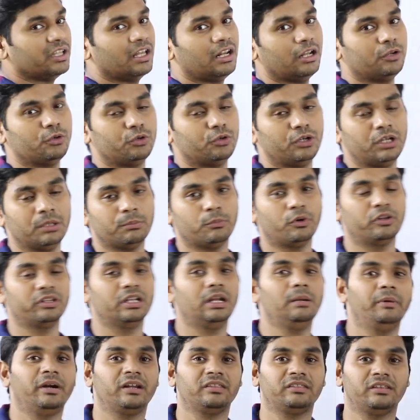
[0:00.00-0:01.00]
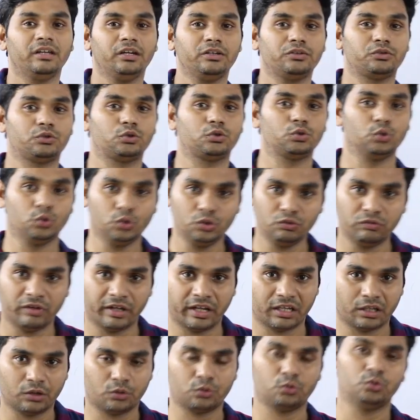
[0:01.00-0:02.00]
నెల నుండి మొదలు పెడితే జూన్
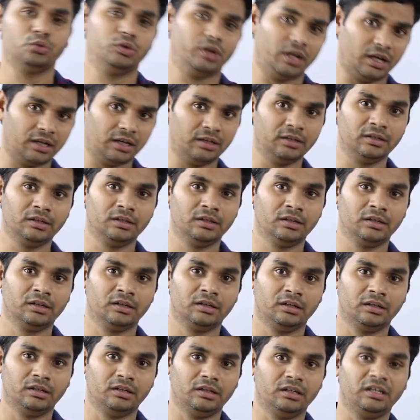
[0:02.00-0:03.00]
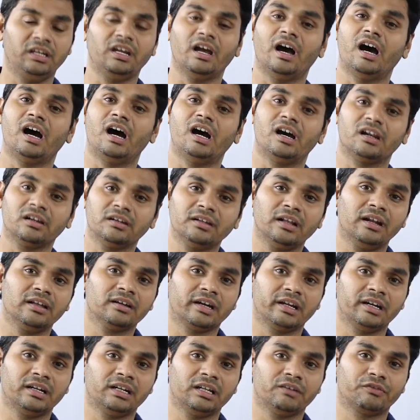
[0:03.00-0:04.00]
వరకు కూడా ఈ ఆరు నెలల
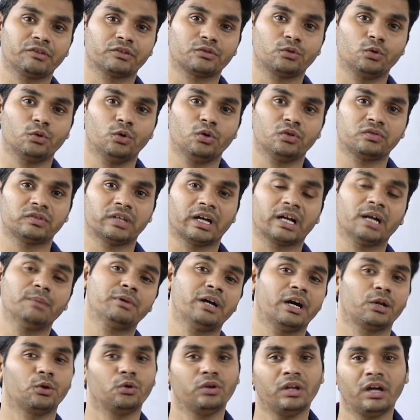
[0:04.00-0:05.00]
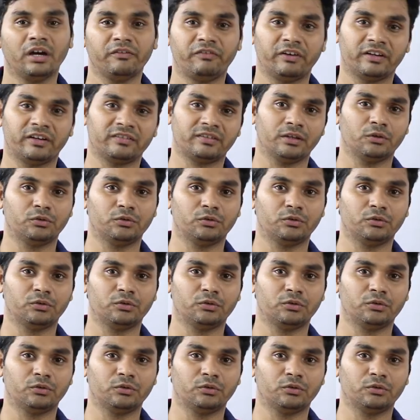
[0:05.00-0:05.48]
కరెంట్ అఫేర్స్లో సగం కరోనా అఫైర్సే